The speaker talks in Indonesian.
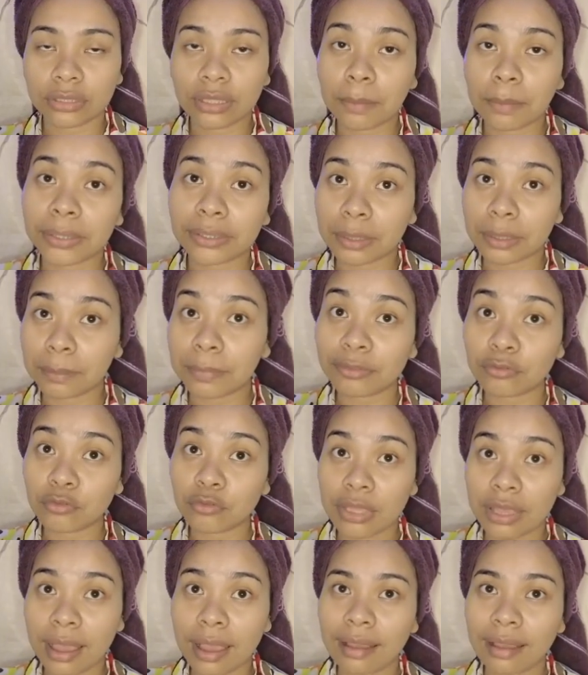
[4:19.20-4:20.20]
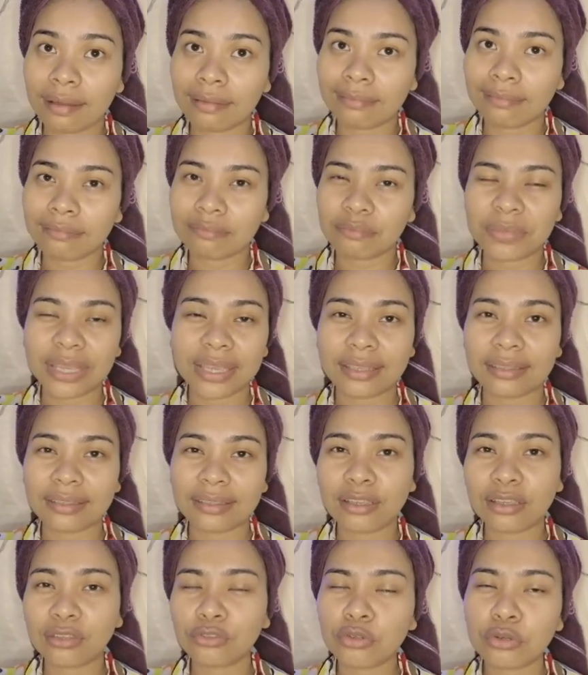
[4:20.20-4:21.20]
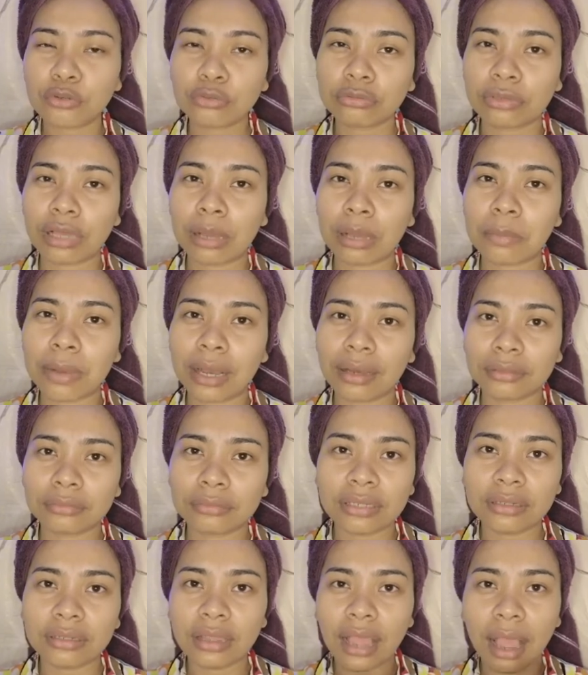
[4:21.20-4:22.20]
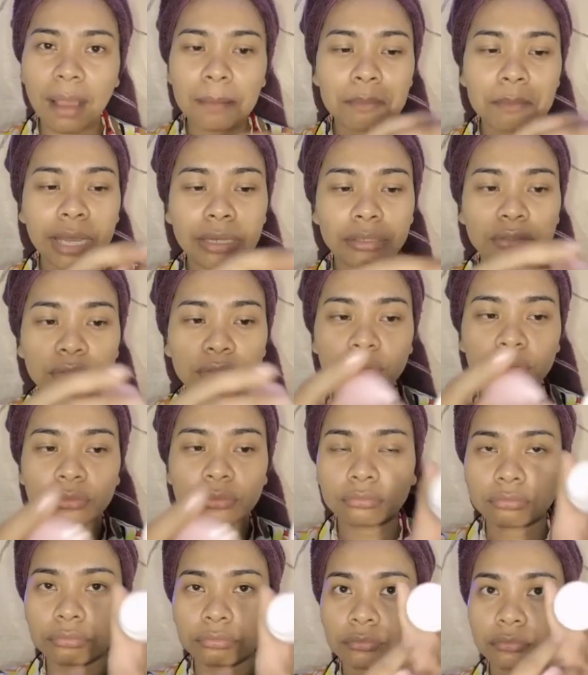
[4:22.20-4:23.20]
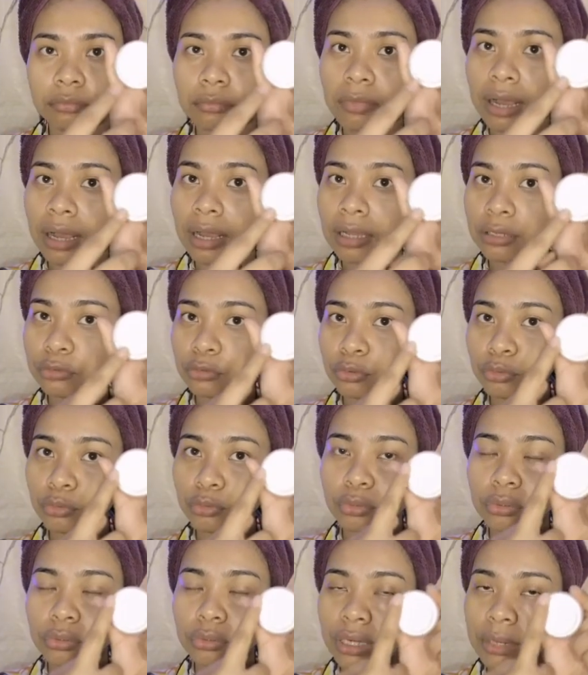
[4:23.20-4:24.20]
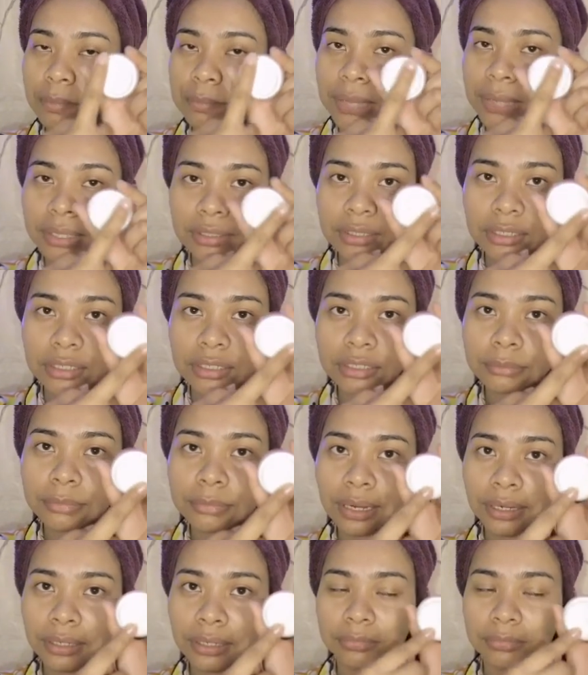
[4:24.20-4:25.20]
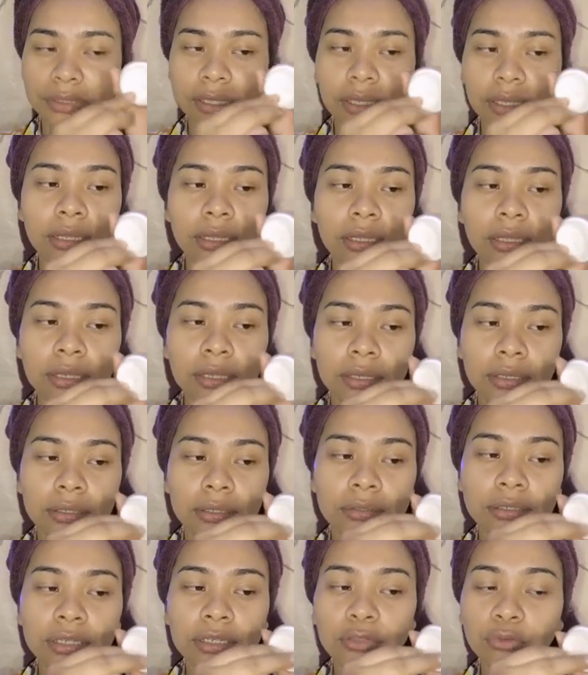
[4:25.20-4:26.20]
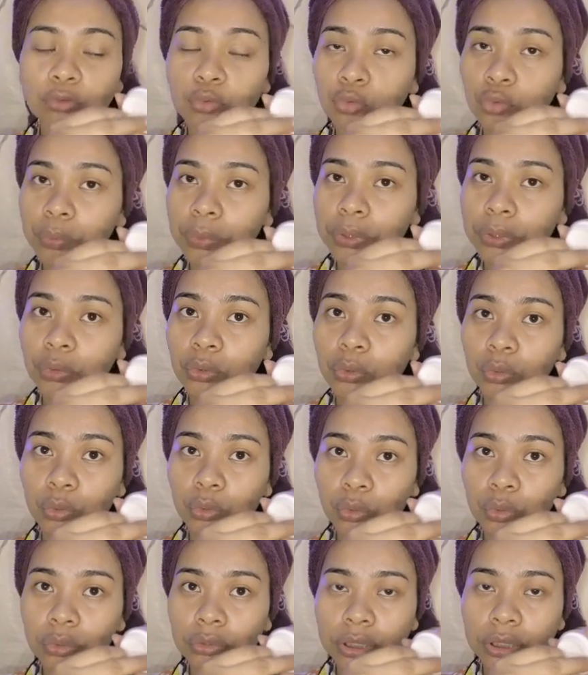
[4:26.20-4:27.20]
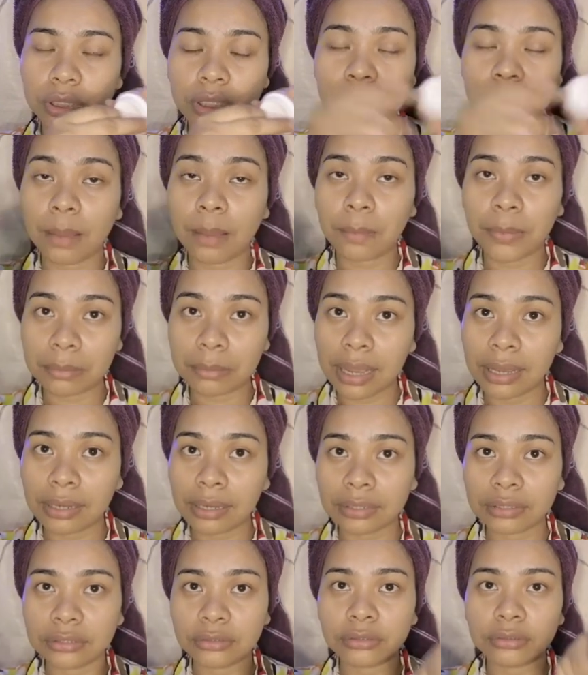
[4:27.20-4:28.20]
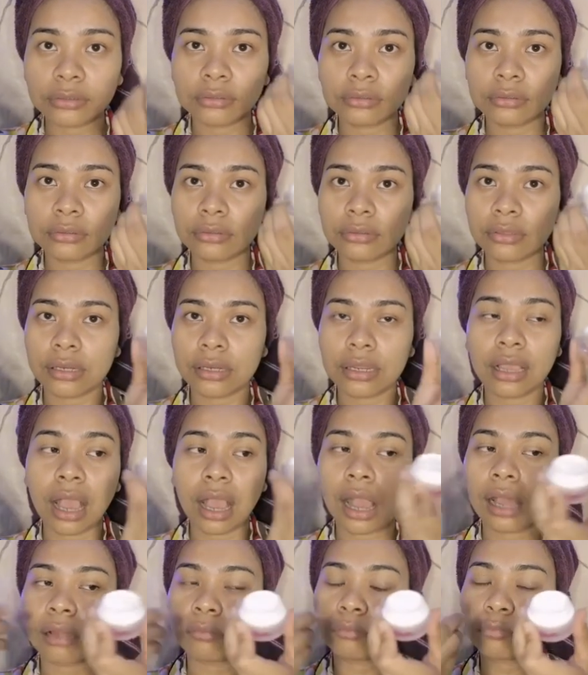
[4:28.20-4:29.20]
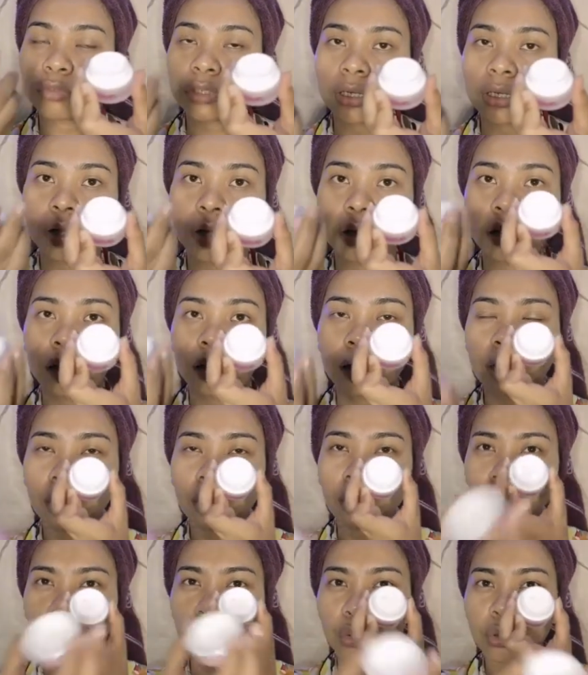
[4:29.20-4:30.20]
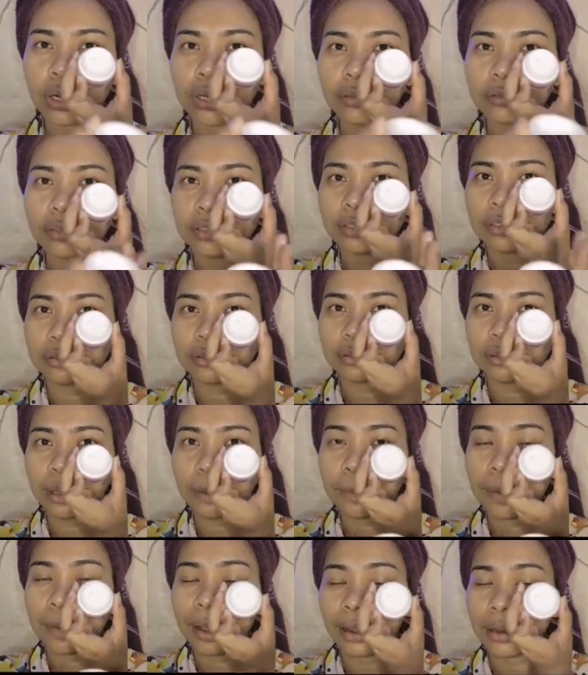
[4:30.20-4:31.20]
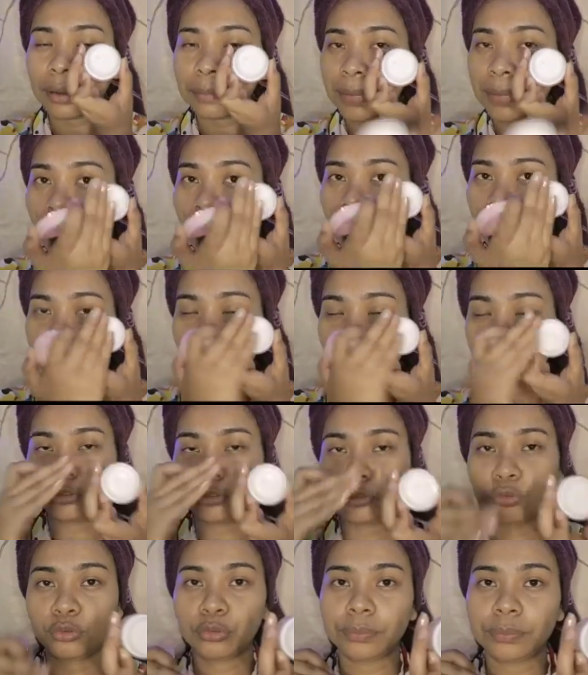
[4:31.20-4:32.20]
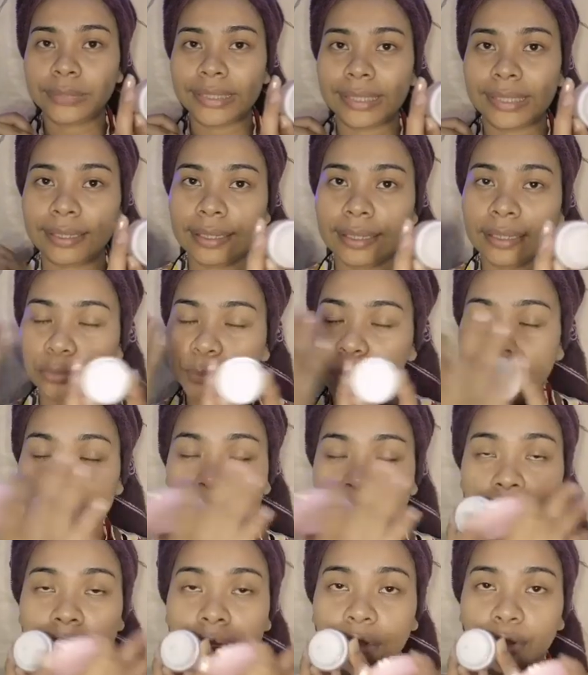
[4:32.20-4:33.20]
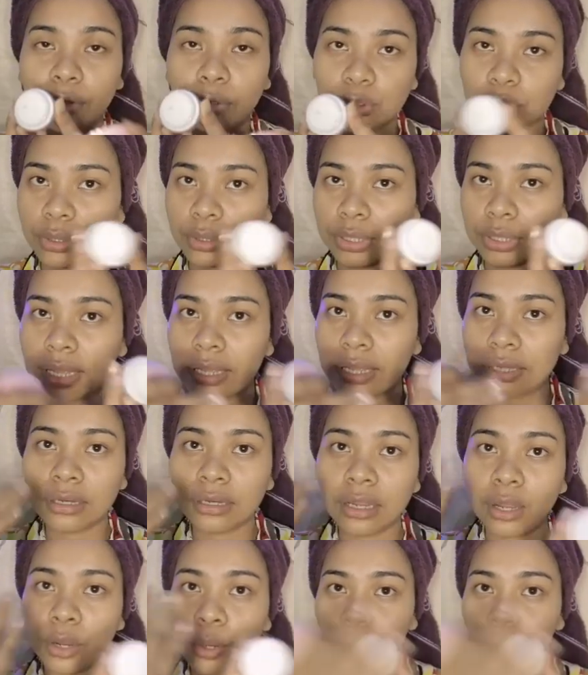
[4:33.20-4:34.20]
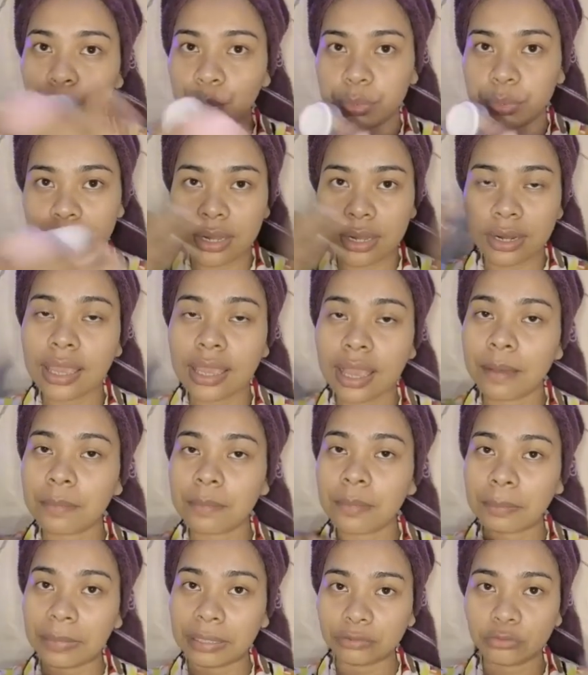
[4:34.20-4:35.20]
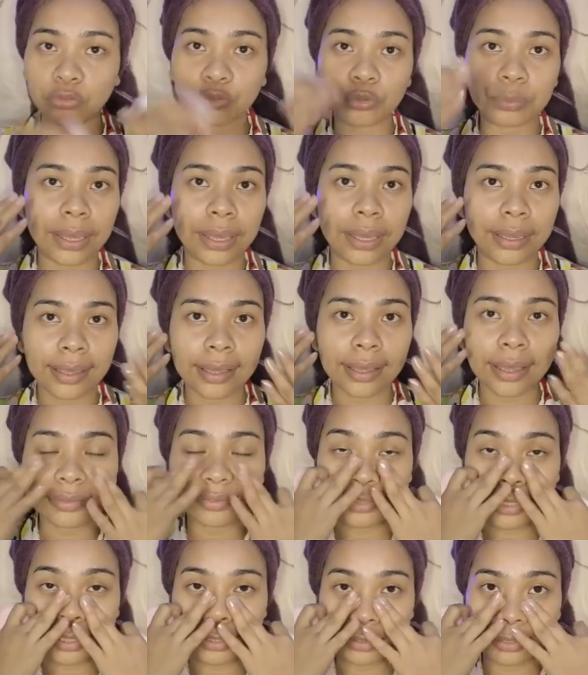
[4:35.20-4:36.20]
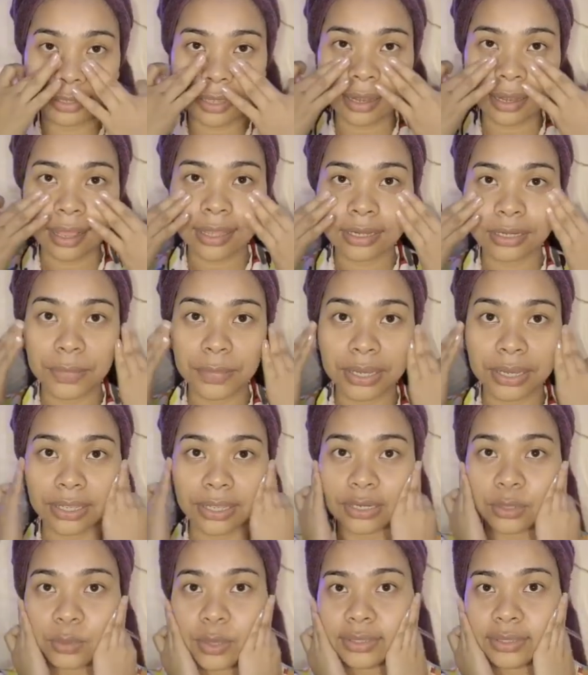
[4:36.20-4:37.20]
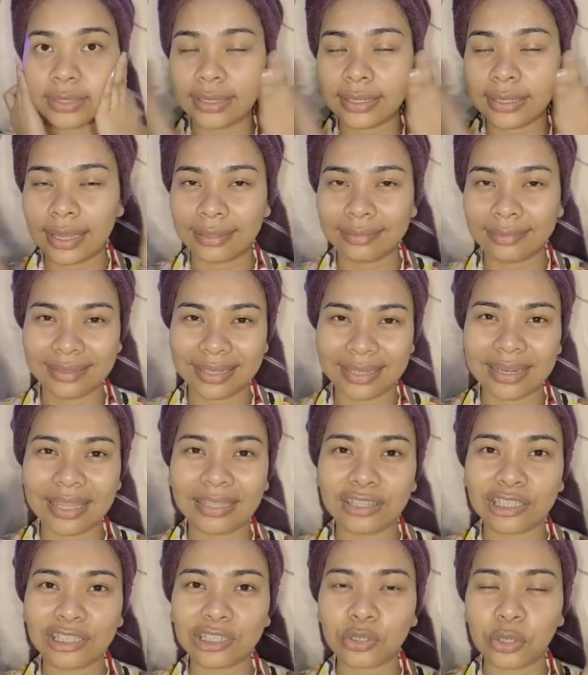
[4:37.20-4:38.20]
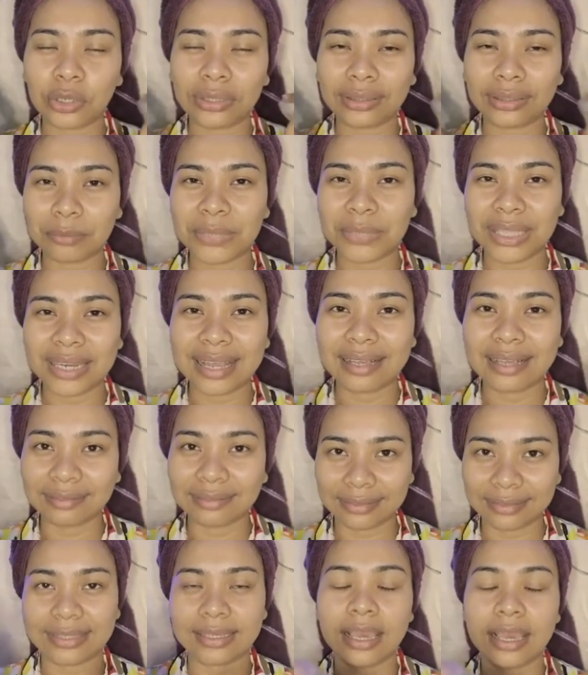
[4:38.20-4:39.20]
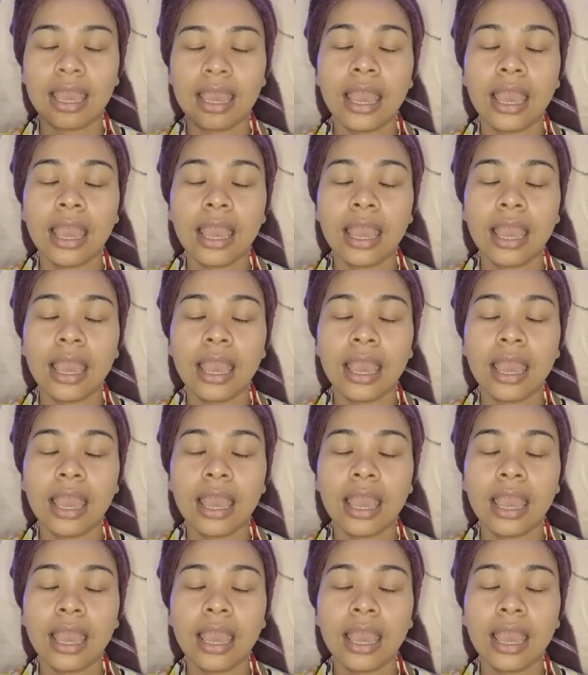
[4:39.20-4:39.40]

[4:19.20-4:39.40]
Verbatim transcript: yang pertama tuh ya packagingnya tuh aku suka banget jadi aman gitu bahkan untuk krim pagi krim malamnya jadi tutupi dulu jadi aman banget jadi nggak akan mungkin ada kotoran jadi ketika kalian pakai langsung ditutup jadi supaya tidak ada kotoran udara ya memasuk supaya kan skincare akan dipakai di wajah ya tidak terkontaminasi